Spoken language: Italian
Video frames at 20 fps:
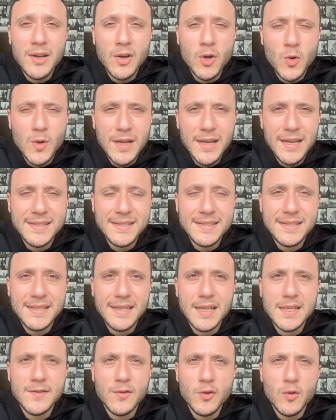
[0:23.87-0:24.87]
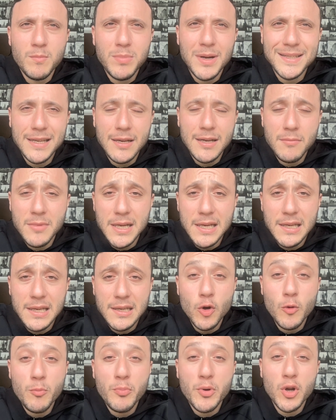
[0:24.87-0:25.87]
ancora essere sviluppati al
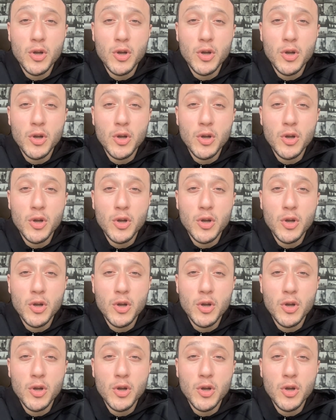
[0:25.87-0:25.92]
meglio,